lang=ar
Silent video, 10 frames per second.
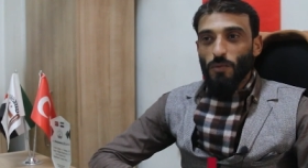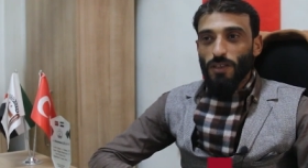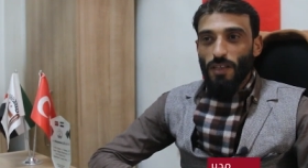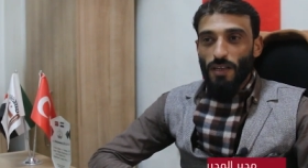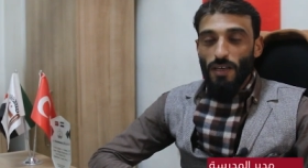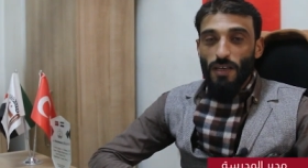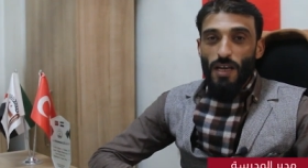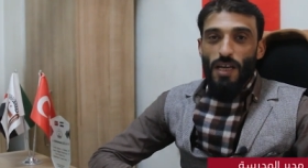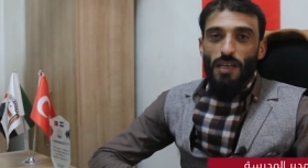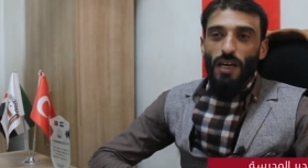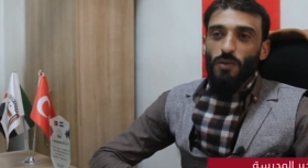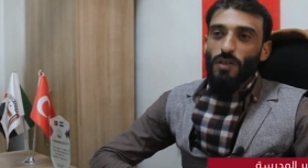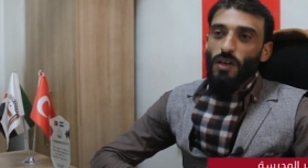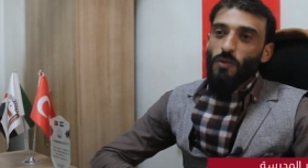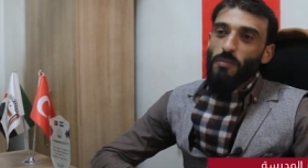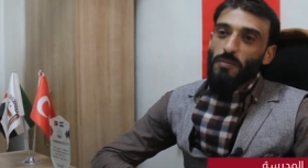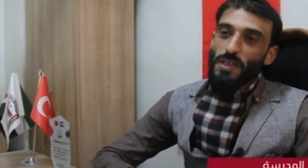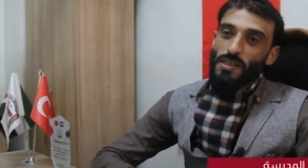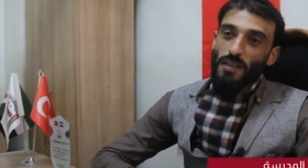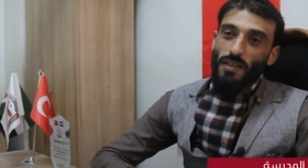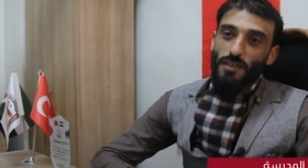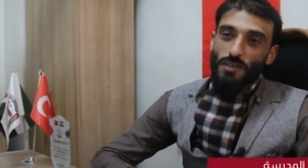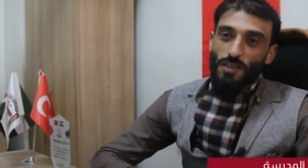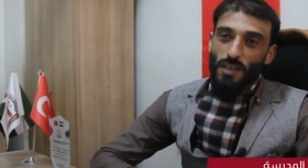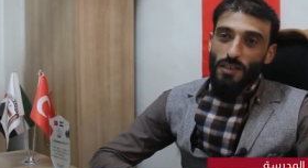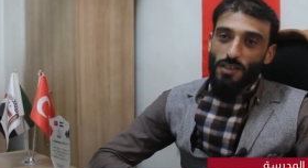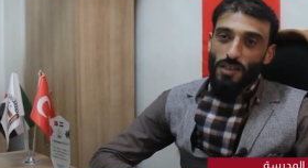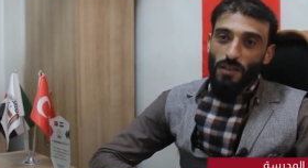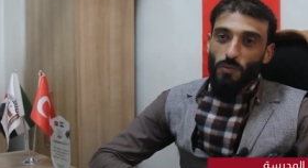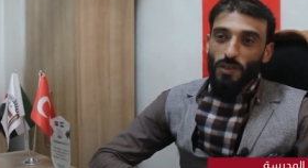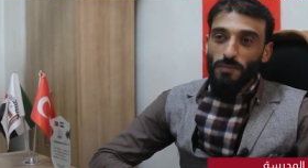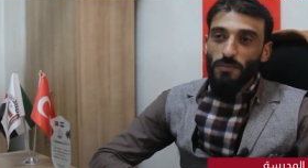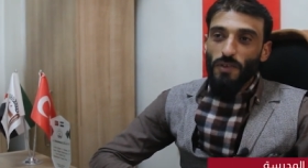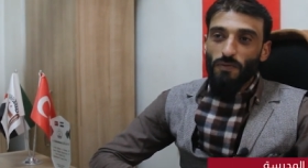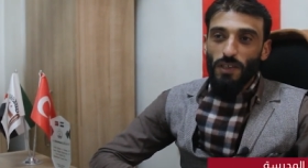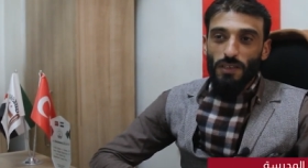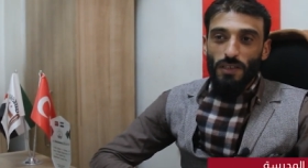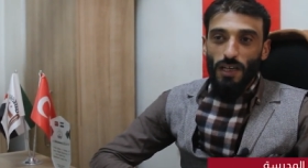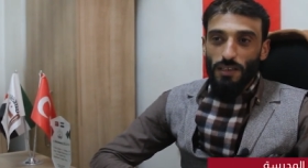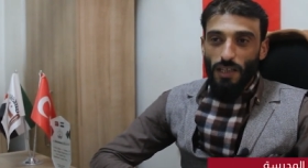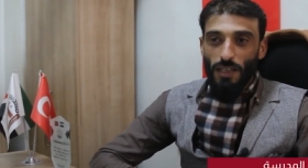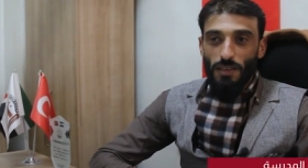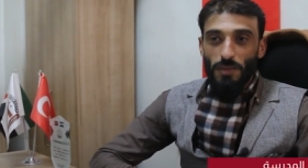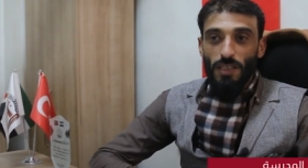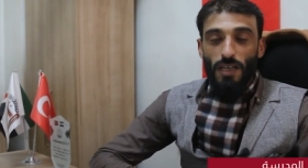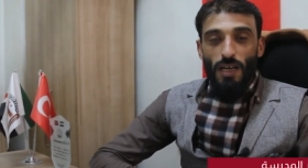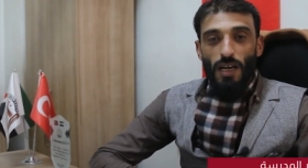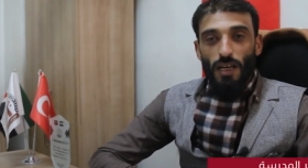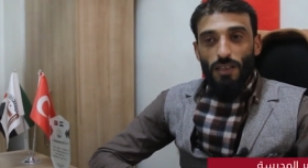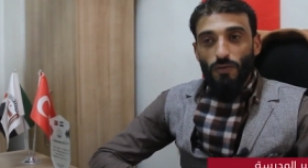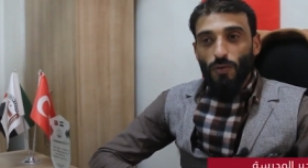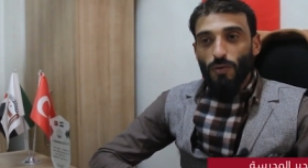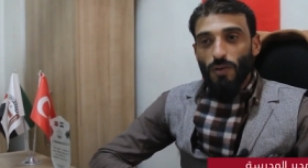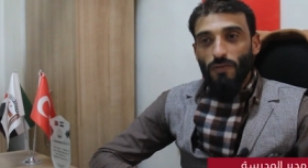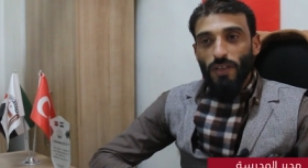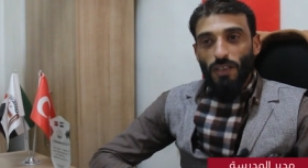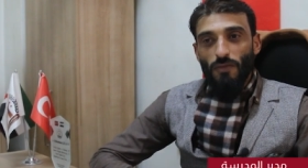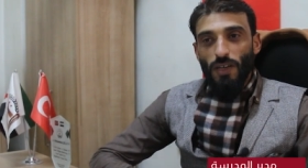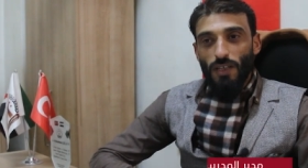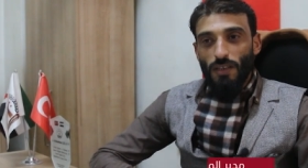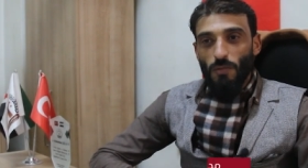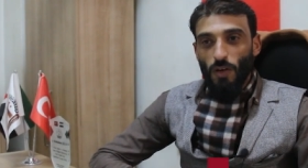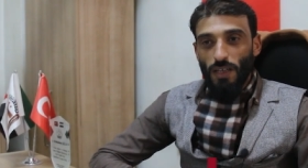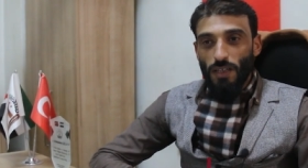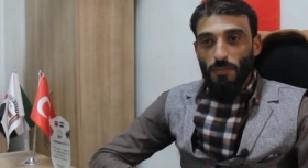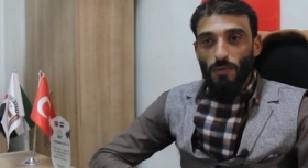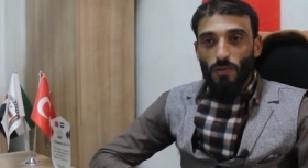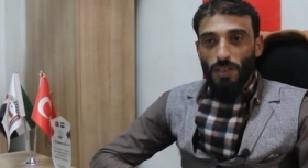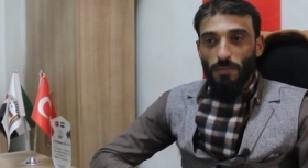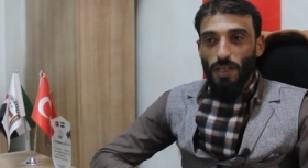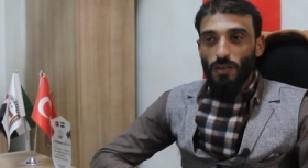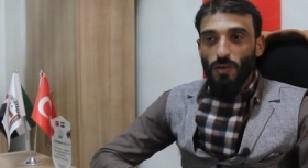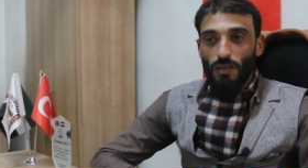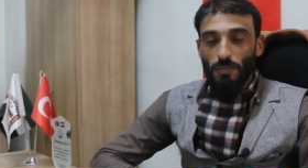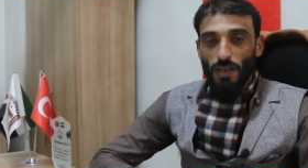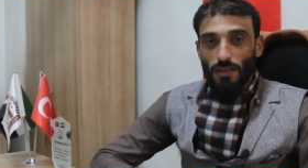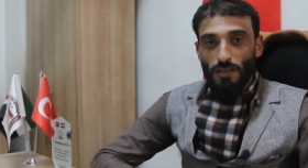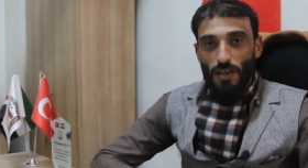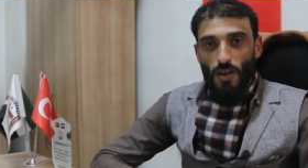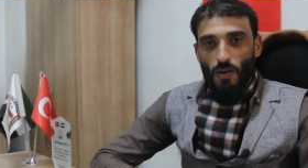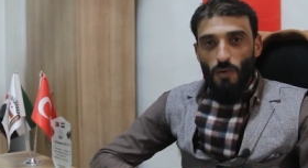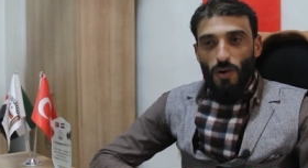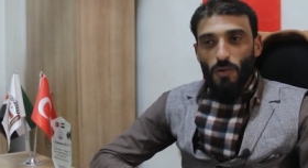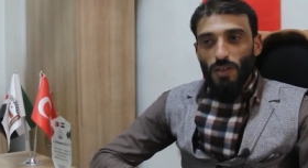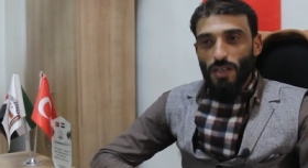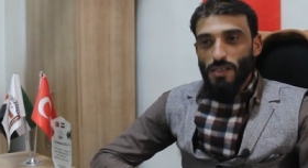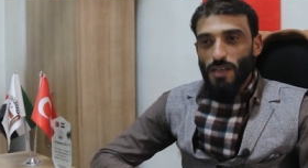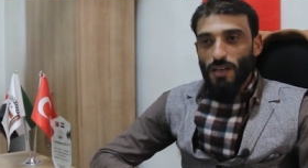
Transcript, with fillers: المحدثه نحن اليوم بصدد اجراء نشاط مهم في القطاع التعليمي هدفه رفع كفاءه المعلم وتبادل الخبرات وهو الدرس